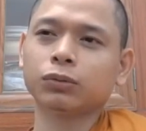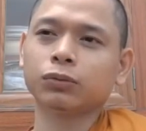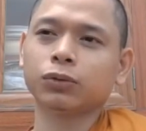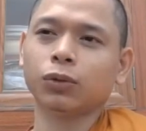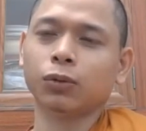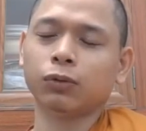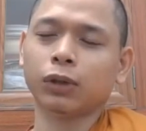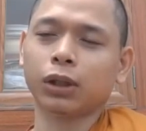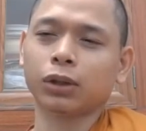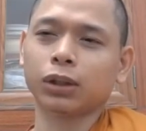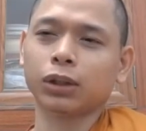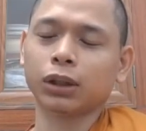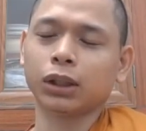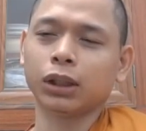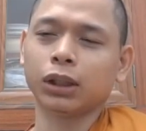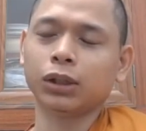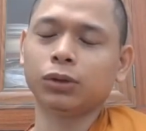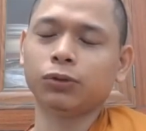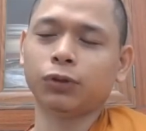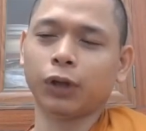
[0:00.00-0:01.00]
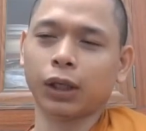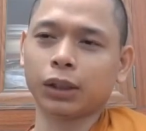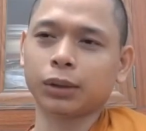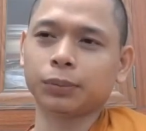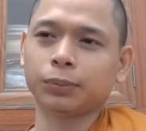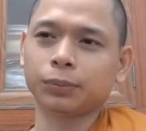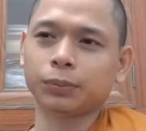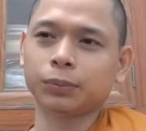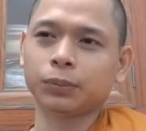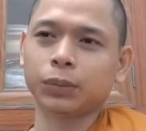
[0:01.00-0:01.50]
cũng vào thời kỳ đức phật
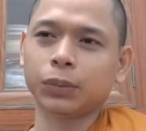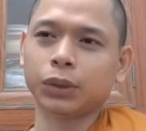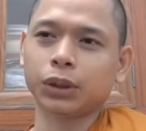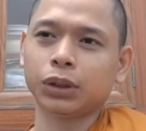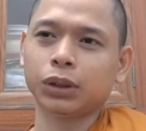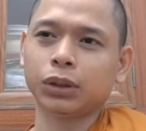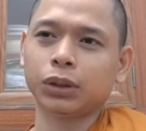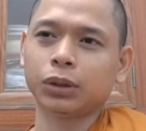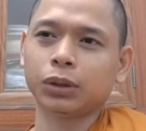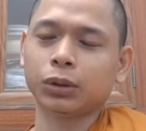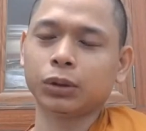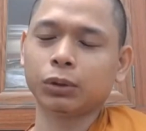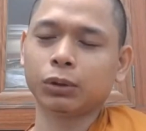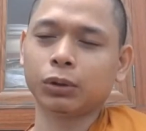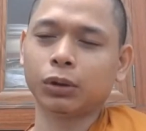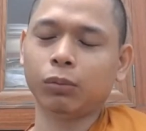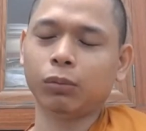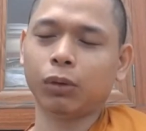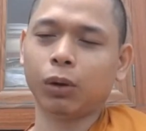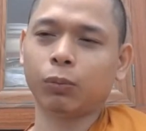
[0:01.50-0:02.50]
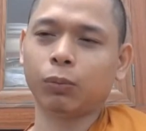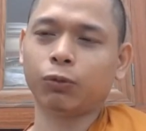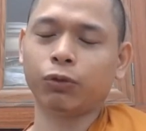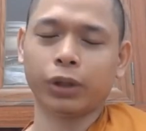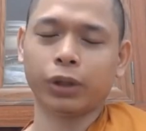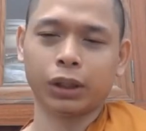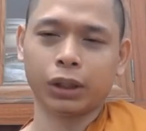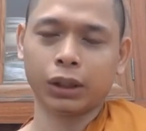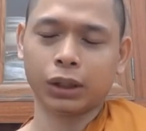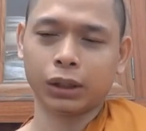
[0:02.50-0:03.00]
có một
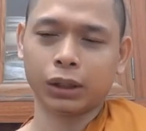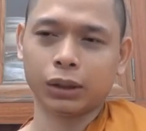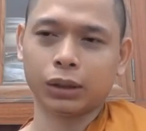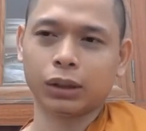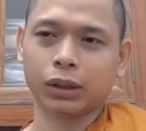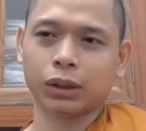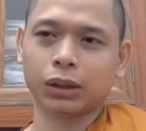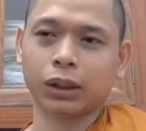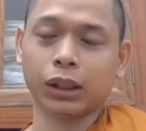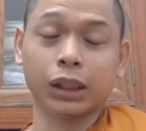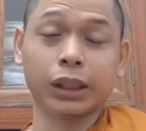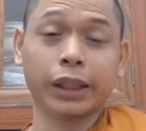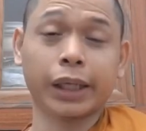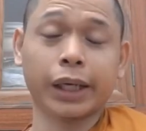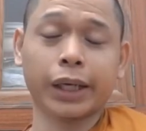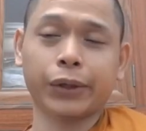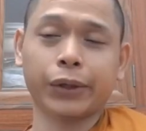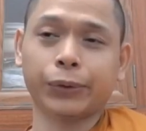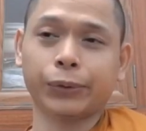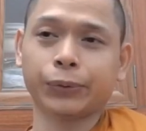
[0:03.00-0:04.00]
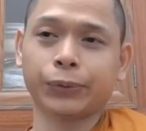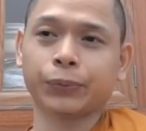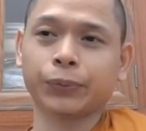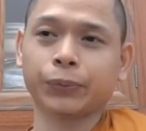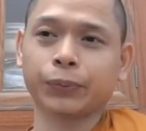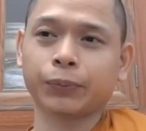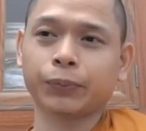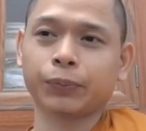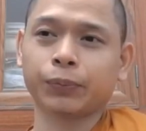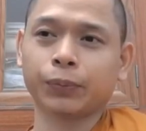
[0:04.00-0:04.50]
vị tỳ kheo
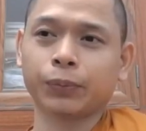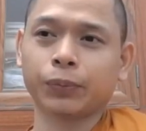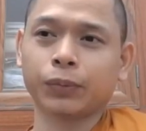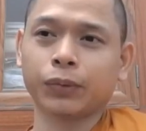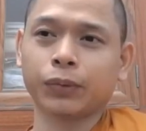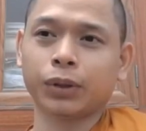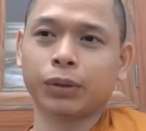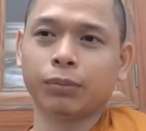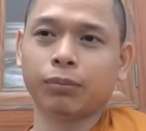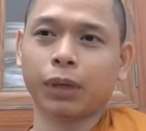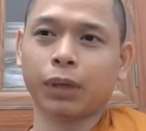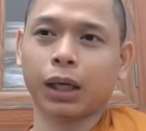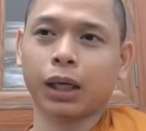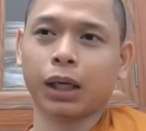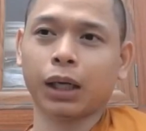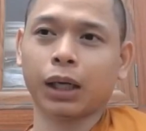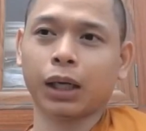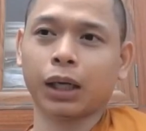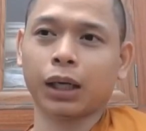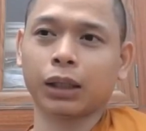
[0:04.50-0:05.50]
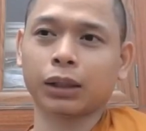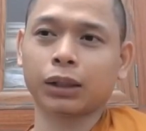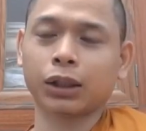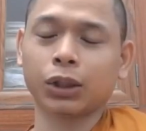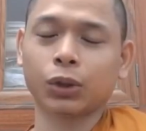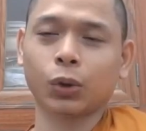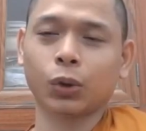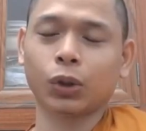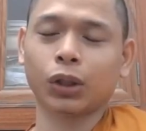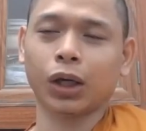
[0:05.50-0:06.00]
mà
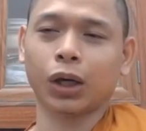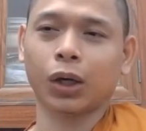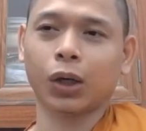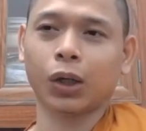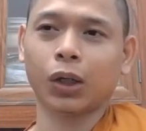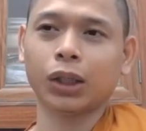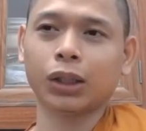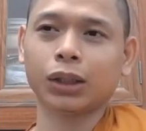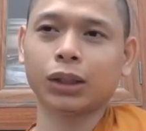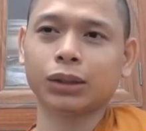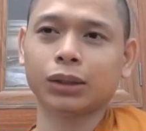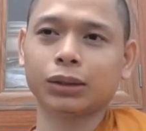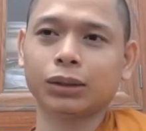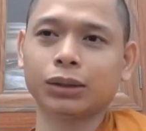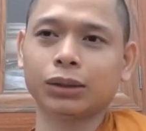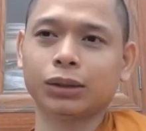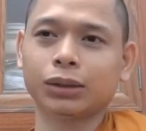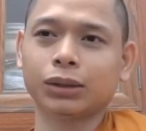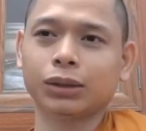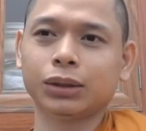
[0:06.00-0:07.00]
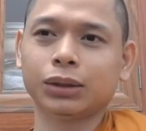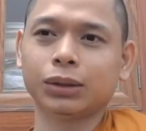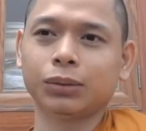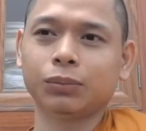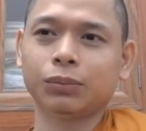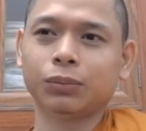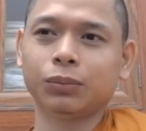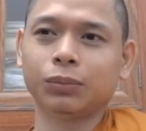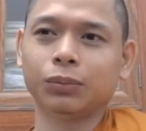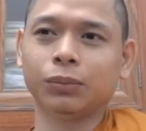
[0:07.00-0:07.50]
khi còn nhỏ đó
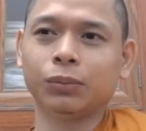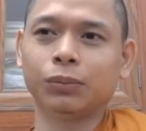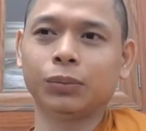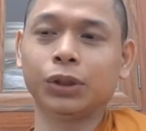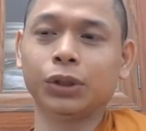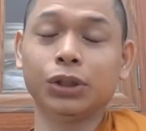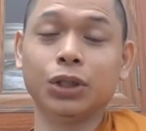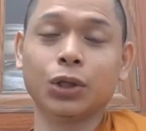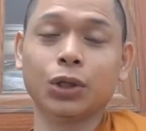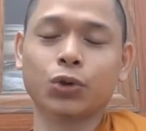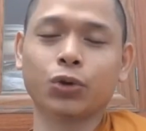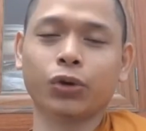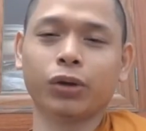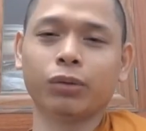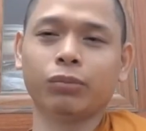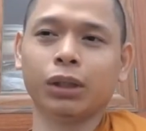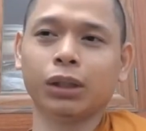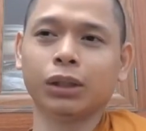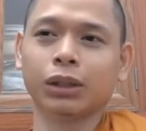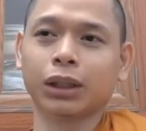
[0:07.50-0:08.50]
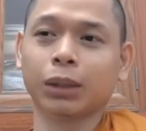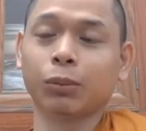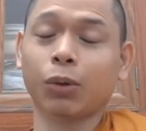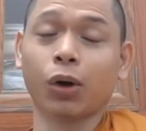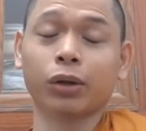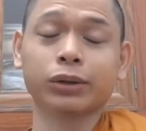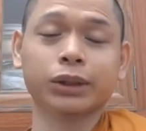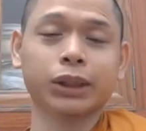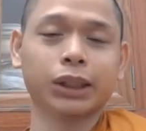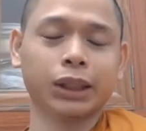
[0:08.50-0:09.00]
thường xuyên bị người ta
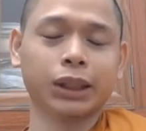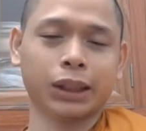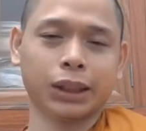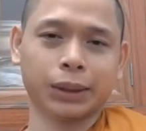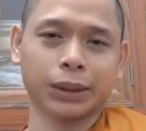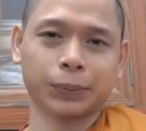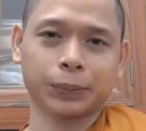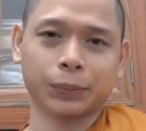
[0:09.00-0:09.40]
bỏ rơi